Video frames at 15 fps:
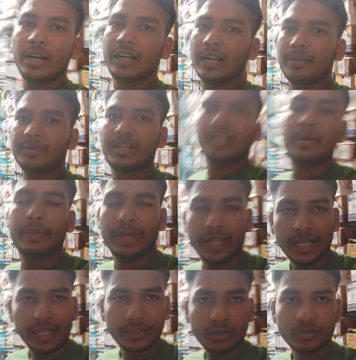अगर आप चैनल पर
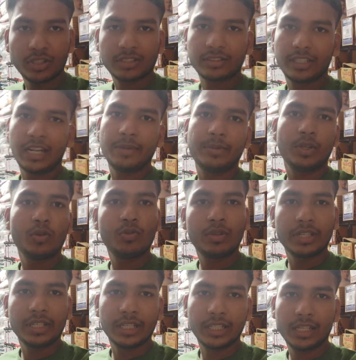नए हैं तो सब्सक्राइब जरूर
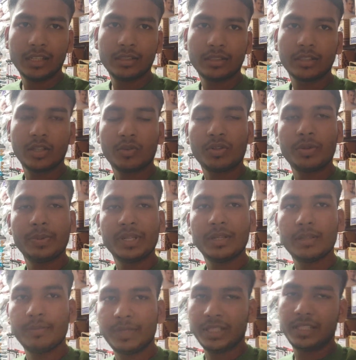करिएगा क्योंकि
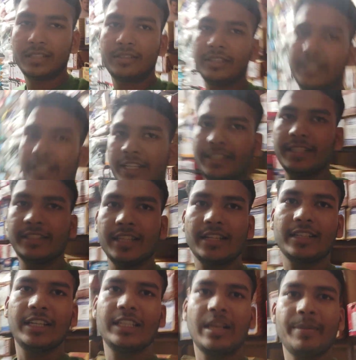बिजनेस से रिलेटेड
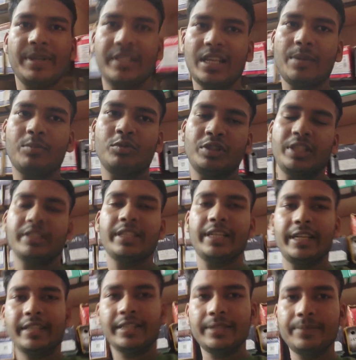जानकारी हमेशा आपको देते
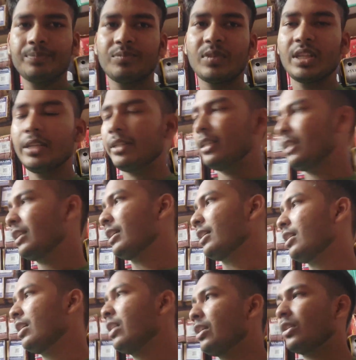रहेंगे ठीक है
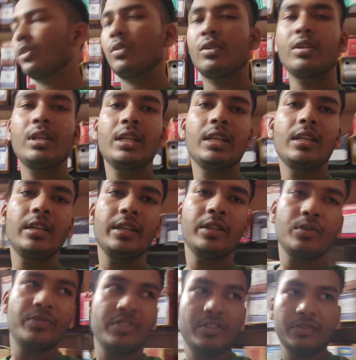क्योंकि
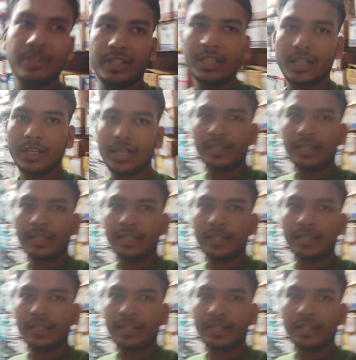ये जो फिटवियर